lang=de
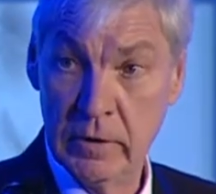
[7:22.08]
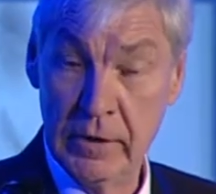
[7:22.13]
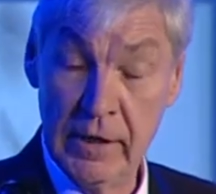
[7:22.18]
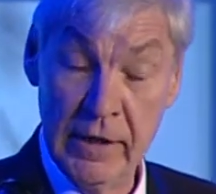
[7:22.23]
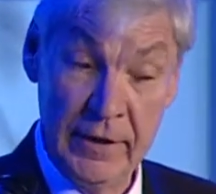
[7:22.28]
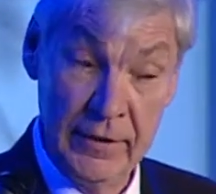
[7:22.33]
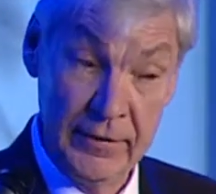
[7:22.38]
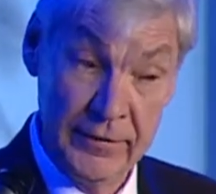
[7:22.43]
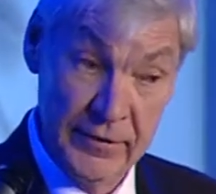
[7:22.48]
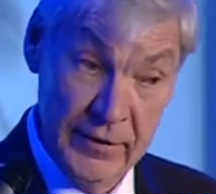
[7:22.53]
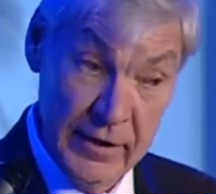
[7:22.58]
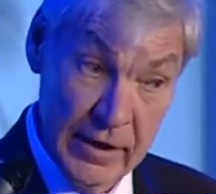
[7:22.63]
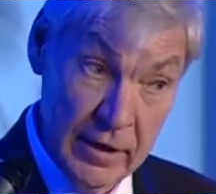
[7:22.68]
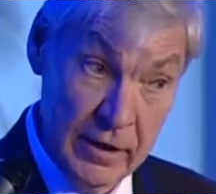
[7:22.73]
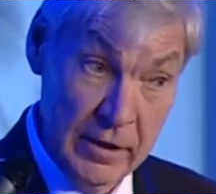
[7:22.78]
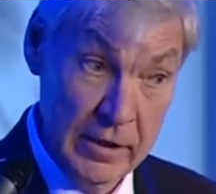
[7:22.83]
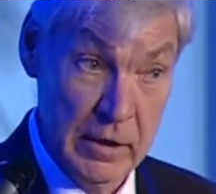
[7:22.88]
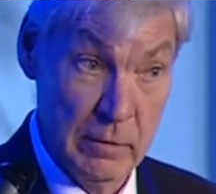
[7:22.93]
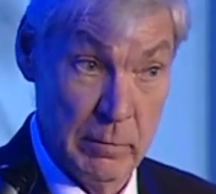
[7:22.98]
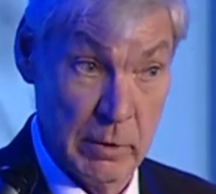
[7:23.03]
die ich sehr
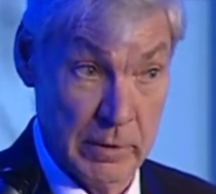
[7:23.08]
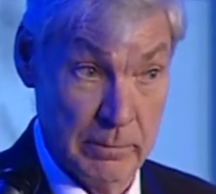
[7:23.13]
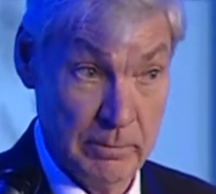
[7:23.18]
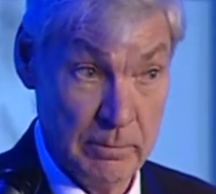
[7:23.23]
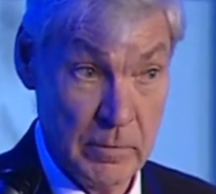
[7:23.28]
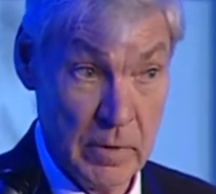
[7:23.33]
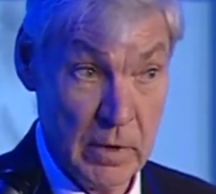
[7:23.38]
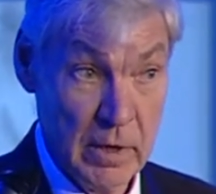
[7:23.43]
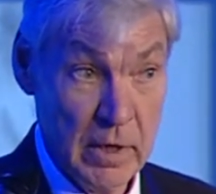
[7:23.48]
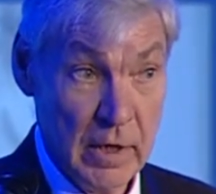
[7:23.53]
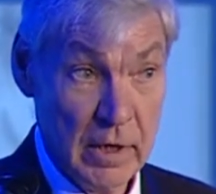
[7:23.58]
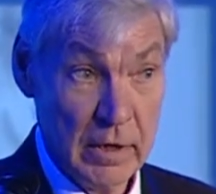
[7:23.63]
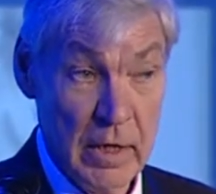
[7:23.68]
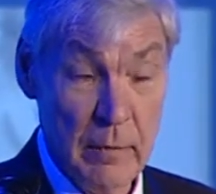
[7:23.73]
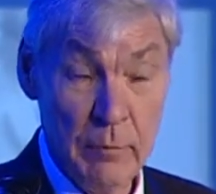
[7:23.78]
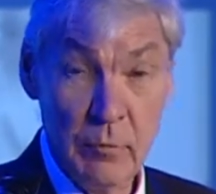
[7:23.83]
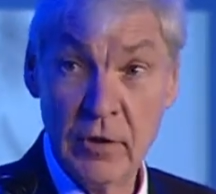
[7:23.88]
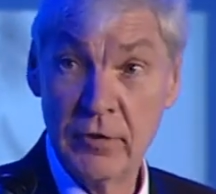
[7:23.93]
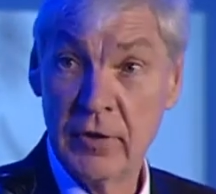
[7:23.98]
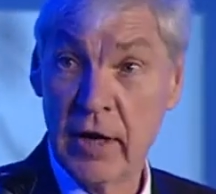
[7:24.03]
liebe,
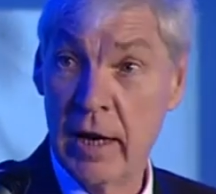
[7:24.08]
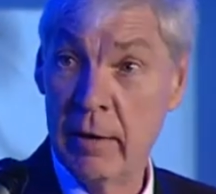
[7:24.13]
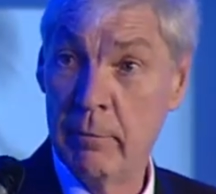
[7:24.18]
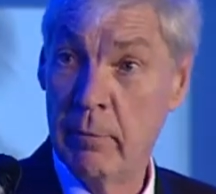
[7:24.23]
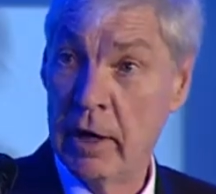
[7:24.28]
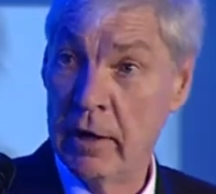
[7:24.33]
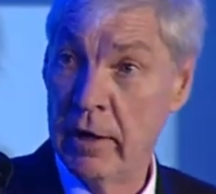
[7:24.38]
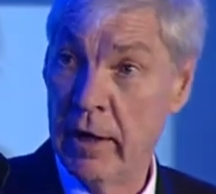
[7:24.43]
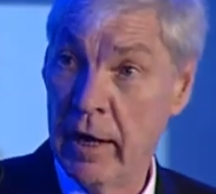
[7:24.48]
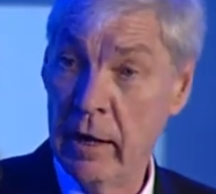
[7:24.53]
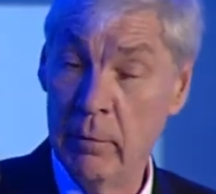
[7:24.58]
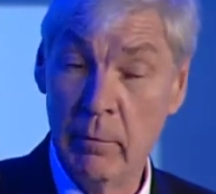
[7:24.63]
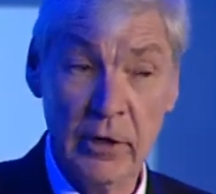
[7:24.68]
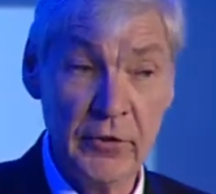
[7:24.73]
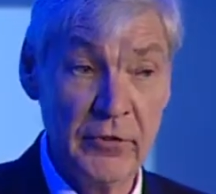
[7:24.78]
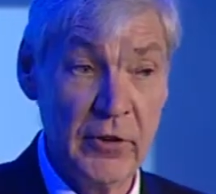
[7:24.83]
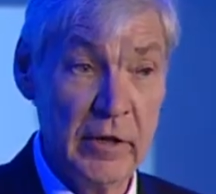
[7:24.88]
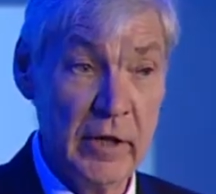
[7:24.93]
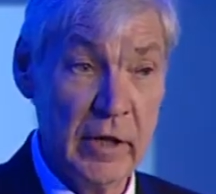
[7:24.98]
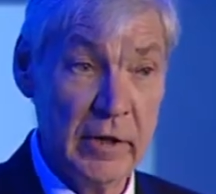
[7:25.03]
gibt es einen meinen
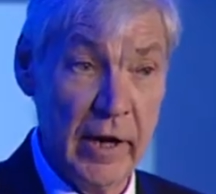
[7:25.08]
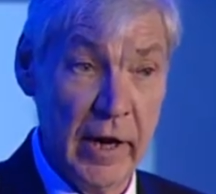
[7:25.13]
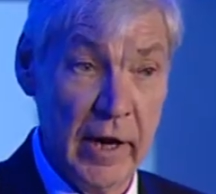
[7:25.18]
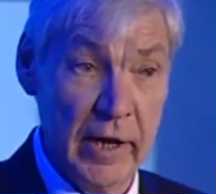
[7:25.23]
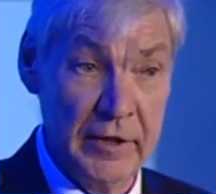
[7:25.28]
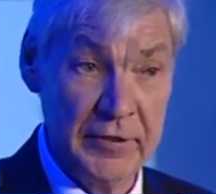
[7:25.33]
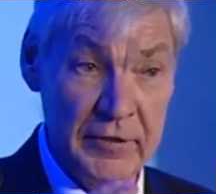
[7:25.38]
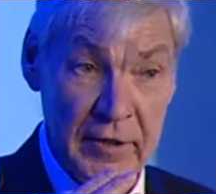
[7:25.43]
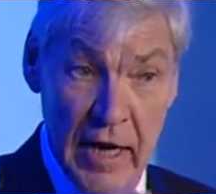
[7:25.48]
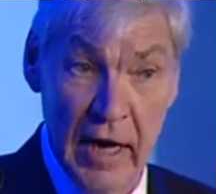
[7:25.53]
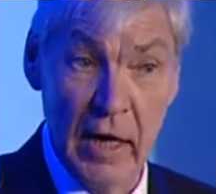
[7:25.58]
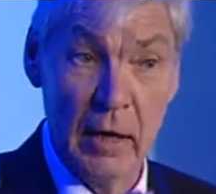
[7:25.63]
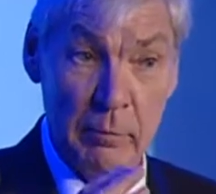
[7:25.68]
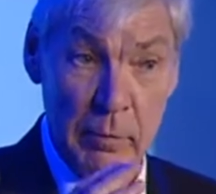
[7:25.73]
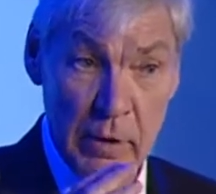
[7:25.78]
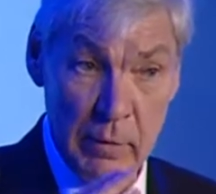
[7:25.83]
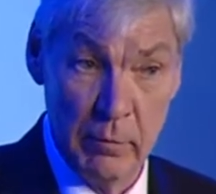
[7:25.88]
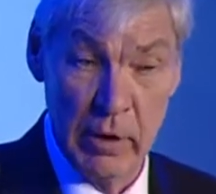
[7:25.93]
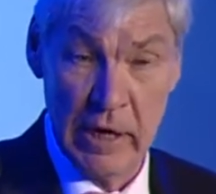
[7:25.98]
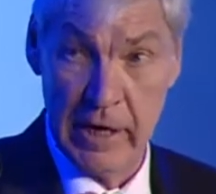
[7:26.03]
Heimatsender, der heißt
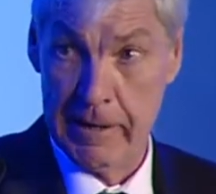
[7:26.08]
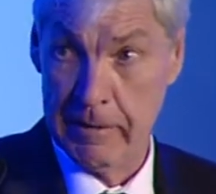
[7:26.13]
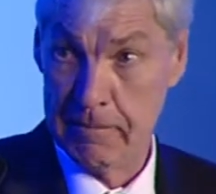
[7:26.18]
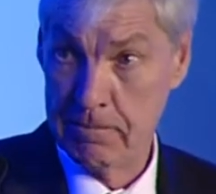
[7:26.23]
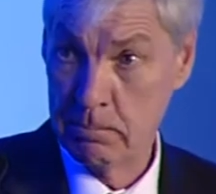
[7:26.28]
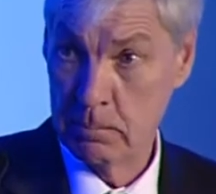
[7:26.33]
RBB.